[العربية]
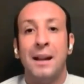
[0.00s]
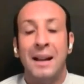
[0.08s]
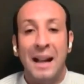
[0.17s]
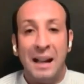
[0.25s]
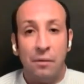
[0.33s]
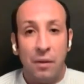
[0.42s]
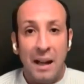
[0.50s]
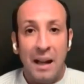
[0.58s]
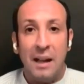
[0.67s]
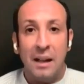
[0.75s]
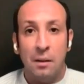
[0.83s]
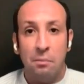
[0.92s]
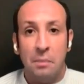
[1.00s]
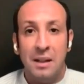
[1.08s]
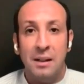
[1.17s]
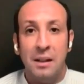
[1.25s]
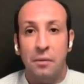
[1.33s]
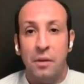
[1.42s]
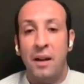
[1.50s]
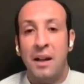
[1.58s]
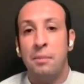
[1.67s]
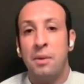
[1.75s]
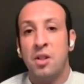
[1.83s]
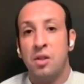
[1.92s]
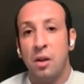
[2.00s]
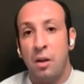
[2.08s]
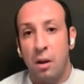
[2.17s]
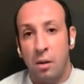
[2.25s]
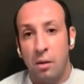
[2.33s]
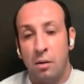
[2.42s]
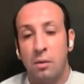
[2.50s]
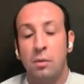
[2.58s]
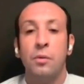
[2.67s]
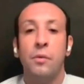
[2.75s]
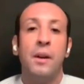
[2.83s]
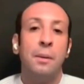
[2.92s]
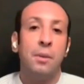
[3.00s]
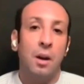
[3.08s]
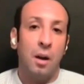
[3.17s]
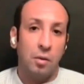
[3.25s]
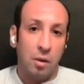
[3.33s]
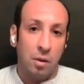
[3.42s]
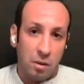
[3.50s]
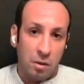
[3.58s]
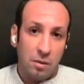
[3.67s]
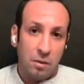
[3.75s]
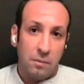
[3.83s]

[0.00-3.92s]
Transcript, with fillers: لكن في الاخر مندي في فرق بين الثقه وفي فرق بين الاخطاء